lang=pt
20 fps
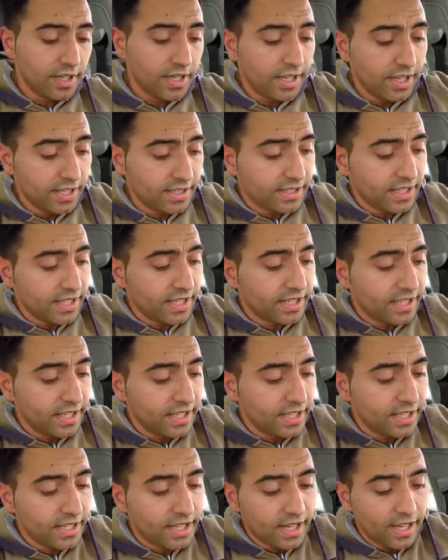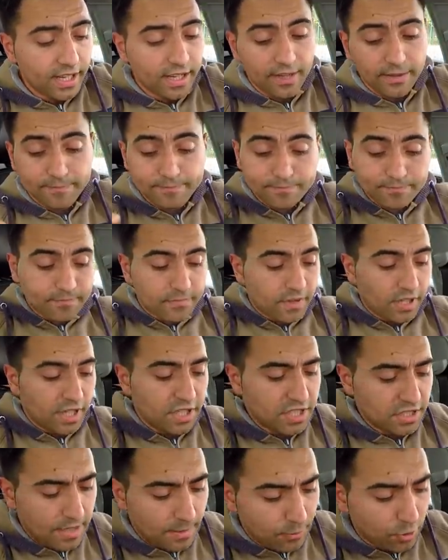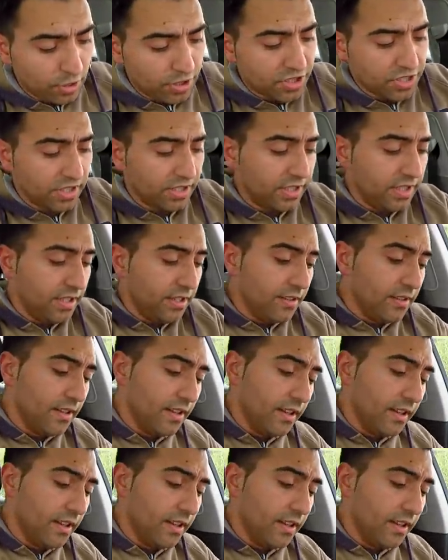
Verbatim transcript: e tem aqui, uh, deixa lá pôr isto aqui,